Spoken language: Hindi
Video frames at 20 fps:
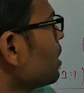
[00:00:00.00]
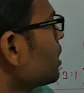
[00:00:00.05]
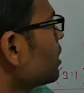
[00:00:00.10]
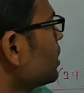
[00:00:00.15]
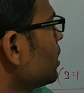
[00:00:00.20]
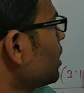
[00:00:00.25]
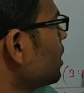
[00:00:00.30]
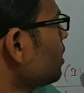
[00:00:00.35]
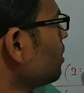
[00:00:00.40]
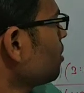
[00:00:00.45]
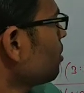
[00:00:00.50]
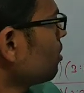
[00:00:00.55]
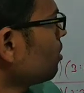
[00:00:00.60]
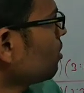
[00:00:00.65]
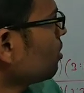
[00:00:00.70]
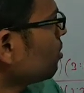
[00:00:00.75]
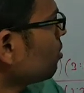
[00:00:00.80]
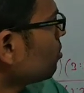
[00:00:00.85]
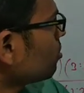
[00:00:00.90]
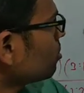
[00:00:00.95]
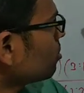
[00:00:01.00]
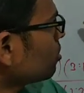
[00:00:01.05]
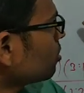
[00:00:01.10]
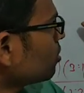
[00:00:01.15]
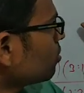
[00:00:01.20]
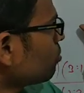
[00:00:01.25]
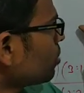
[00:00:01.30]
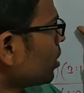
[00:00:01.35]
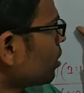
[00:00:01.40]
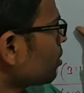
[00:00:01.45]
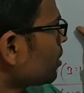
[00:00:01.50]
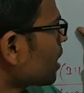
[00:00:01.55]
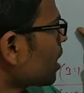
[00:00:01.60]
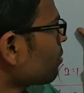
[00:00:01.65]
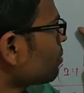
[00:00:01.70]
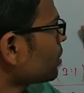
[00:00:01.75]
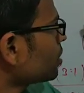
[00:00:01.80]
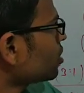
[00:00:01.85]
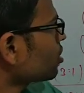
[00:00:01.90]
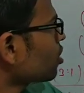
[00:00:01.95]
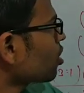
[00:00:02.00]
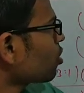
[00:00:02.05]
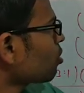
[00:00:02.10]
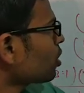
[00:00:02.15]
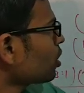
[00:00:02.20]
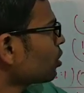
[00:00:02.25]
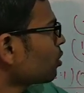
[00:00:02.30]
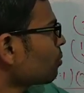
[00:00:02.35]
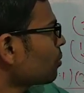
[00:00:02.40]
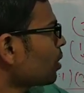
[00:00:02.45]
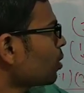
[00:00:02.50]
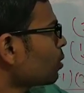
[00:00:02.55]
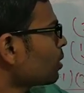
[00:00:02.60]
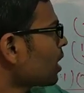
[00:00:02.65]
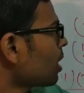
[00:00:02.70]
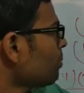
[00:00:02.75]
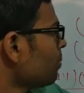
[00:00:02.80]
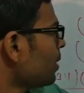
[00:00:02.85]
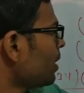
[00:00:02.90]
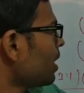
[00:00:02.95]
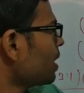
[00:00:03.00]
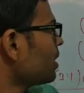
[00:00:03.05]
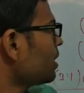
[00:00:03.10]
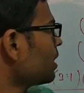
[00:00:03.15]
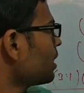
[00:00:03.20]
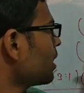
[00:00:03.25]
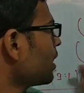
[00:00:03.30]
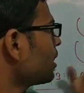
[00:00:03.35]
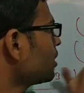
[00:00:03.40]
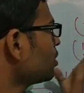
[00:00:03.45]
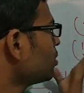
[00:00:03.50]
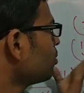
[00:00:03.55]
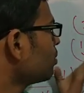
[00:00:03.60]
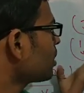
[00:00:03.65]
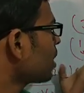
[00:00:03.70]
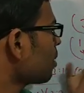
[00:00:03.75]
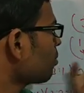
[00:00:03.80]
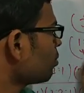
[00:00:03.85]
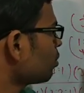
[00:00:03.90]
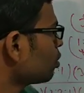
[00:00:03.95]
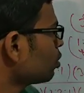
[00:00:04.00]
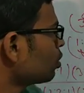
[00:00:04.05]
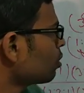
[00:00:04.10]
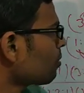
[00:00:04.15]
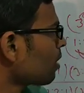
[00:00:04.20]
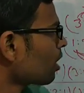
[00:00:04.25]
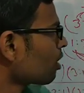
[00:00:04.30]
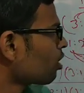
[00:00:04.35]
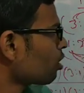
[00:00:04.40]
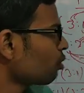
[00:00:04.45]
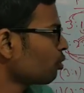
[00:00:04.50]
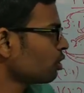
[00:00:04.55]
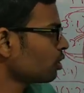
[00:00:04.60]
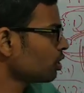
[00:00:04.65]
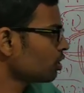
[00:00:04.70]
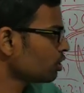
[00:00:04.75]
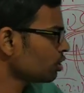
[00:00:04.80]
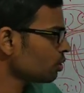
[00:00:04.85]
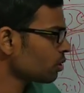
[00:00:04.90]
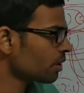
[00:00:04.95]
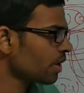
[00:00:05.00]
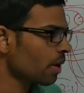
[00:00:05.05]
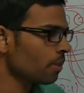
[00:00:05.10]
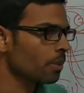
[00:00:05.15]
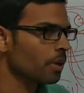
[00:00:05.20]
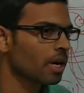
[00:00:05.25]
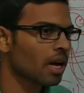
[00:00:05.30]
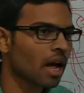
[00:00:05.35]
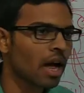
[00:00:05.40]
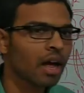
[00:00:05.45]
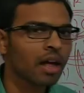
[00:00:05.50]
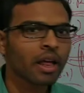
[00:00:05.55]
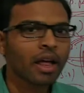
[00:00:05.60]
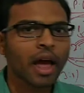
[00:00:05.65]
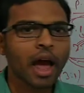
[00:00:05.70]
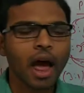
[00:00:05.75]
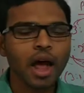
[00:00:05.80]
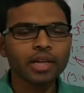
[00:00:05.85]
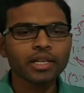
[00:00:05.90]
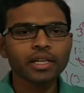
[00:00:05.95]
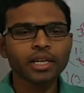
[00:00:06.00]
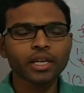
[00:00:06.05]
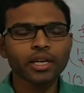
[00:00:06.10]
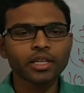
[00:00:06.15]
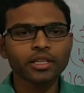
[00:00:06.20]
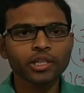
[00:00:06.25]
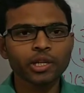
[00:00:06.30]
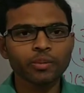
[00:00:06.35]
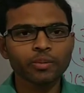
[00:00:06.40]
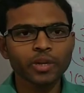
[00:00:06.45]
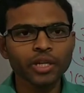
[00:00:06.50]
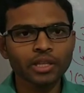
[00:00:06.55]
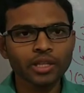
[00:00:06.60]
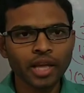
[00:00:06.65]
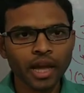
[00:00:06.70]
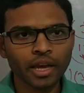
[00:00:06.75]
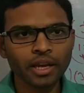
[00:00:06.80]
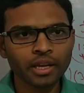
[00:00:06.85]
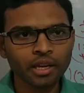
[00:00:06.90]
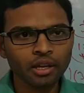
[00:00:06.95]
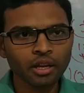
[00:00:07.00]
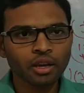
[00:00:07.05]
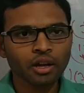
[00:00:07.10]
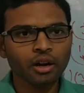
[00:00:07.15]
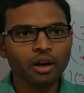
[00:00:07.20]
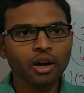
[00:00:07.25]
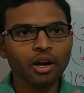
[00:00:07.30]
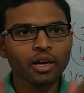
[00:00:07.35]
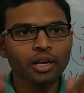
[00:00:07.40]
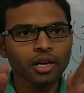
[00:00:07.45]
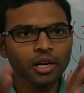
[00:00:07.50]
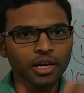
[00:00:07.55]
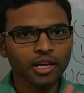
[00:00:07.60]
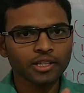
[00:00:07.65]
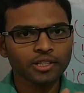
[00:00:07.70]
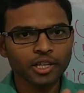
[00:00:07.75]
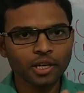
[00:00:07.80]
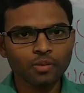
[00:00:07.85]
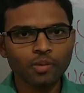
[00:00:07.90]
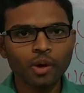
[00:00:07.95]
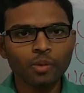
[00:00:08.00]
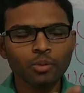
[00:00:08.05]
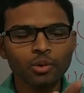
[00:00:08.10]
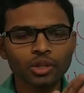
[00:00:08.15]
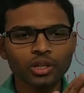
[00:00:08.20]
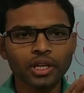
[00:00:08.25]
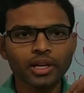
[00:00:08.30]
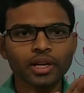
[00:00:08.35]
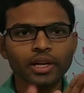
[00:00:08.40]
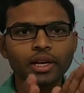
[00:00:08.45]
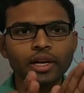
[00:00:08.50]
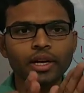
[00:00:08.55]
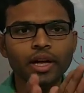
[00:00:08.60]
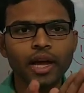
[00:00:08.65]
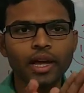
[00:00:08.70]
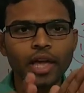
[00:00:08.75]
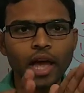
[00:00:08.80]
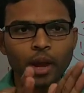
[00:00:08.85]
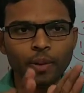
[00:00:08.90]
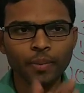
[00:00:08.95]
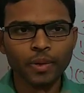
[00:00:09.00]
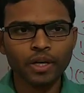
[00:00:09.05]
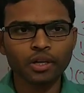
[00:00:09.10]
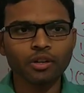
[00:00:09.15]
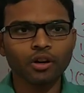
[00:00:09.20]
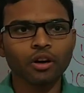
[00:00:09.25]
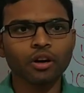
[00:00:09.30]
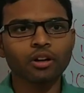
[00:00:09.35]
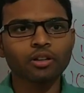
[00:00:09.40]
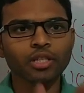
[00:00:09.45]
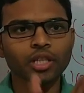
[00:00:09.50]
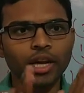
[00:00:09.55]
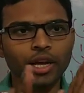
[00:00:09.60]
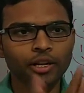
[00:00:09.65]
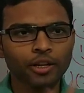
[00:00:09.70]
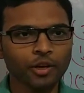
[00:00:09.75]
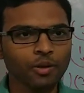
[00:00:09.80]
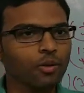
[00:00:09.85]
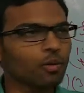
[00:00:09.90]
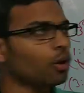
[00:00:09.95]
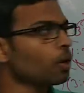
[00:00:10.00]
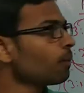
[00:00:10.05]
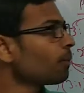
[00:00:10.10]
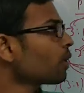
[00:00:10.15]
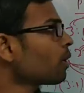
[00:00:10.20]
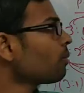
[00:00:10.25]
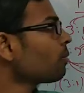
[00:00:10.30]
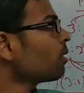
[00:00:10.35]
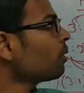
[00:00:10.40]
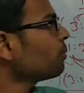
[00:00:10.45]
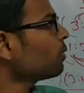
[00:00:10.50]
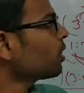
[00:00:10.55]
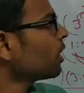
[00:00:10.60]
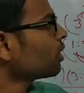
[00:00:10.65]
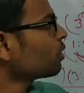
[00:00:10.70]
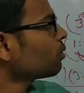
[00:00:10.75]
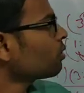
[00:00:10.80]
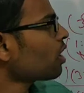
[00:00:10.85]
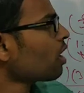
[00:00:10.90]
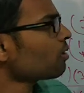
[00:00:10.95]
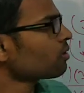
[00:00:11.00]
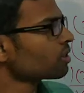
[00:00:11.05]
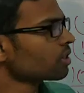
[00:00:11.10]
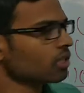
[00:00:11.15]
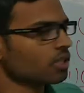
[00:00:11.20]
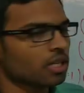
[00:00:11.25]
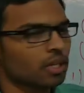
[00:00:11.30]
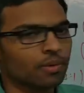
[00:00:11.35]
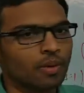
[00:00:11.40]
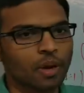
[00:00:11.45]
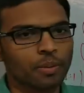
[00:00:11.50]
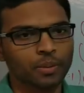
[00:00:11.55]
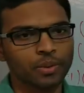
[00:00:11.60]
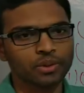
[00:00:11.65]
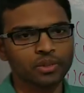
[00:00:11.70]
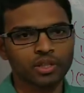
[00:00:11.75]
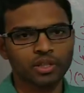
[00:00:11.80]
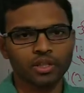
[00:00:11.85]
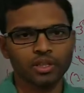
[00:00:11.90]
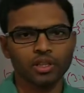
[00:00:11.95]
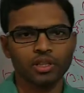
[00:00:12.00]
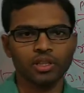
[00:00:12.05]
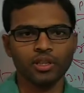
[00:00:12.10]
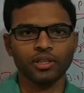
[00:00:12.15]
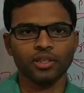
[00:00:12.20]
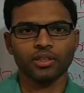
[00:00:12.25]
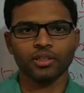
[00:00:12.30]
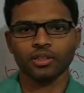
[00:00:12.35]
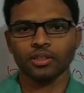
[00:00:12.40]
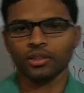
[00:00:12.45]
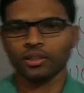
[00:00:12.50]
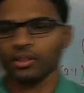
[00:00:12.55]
कर देना फेनोटाइपिक से करोगे तो फेनोटाइपिक का निकलेगा जीनोटाइपिक को दो बार करोगे तो जीनोटाइपिक का आज के लेक्चर में इतना ही अगले लेक्चर में हम लोग देखेंगे डाई हाइब्रिड क्रॉस थैंक यू कोई प्रॉब्लम होगा तो डाउट सेक्शन में आप पूछ सकते हैं